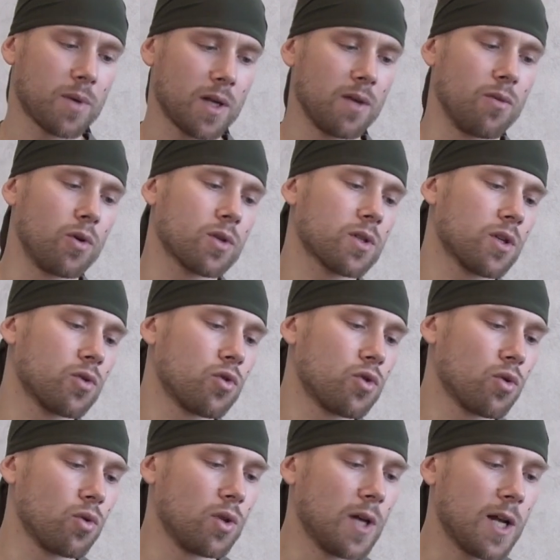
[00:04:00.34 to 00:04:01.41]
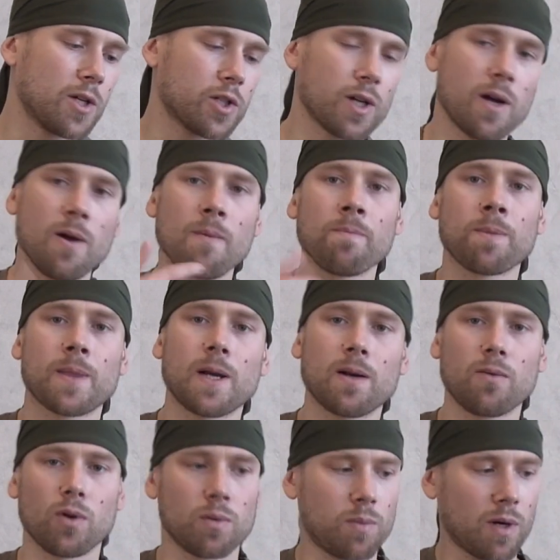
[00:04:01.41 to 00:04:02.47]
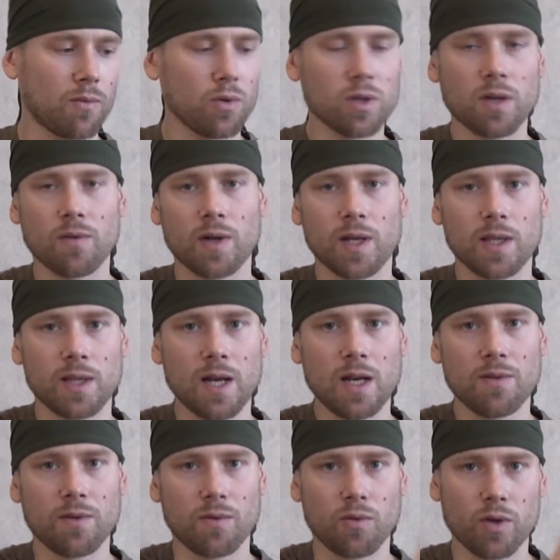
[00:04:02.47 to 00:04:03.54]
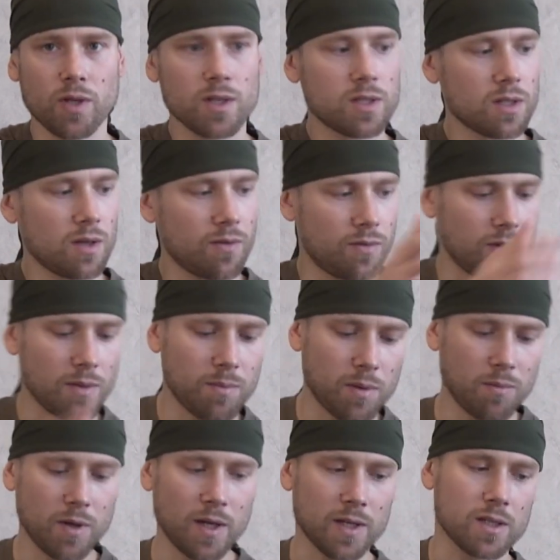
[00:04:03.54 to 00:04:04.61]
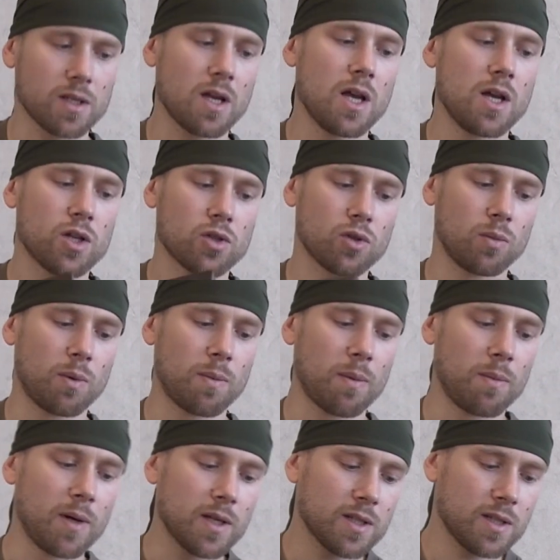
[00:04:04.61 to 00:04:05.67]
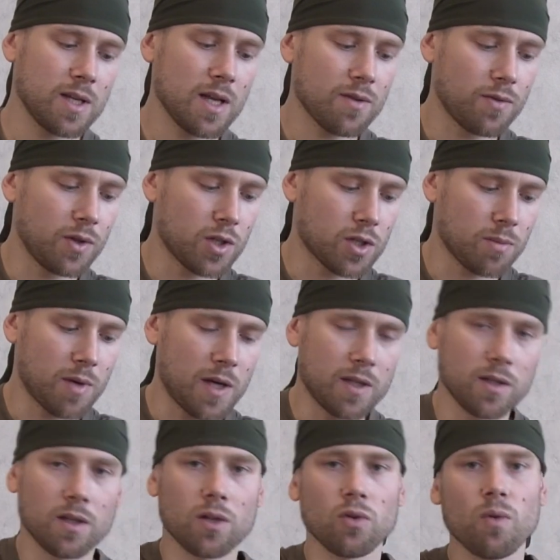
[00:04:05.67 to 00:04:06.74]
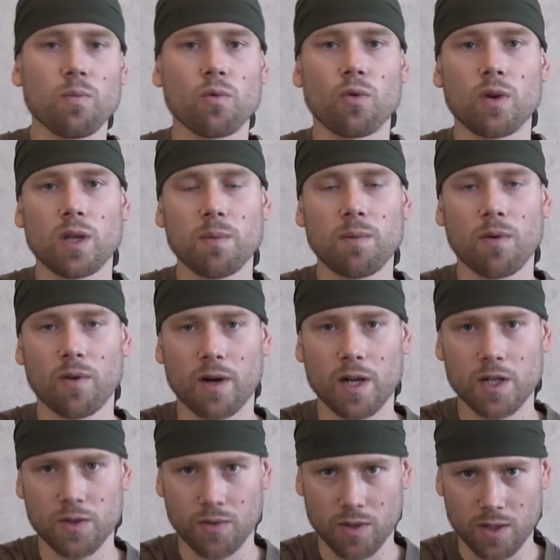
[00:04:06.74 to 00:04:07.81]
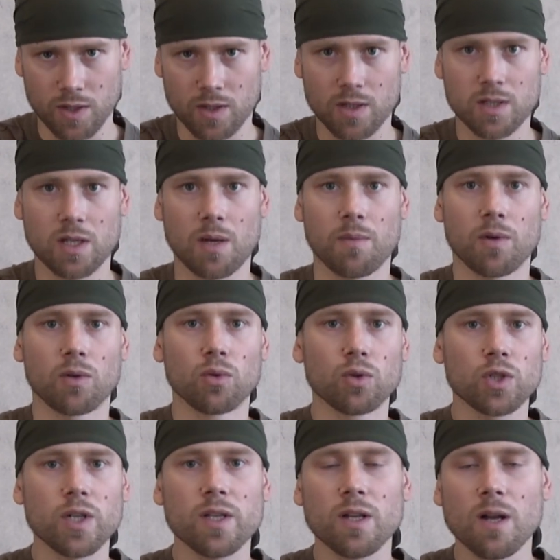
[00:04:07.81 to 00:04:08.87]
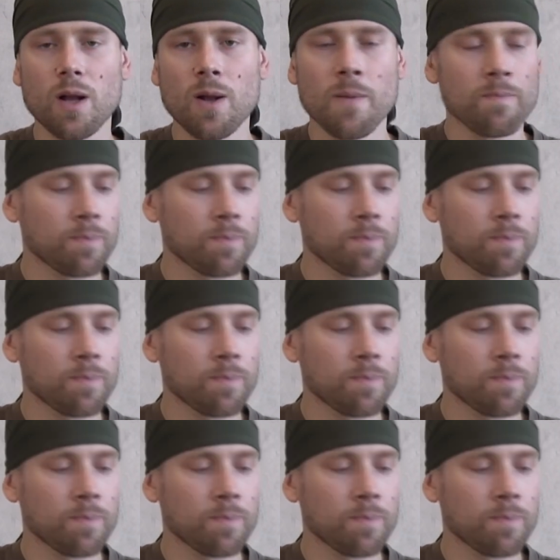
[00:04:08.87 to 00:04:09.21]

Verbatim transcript: Про него я скажу чуть дальше. Так вот, проводка в оригинале выводится в ПБС. Чтобы ПБС снять, вы нажимаете на кнопку и поворачиваете этот самый глушитель.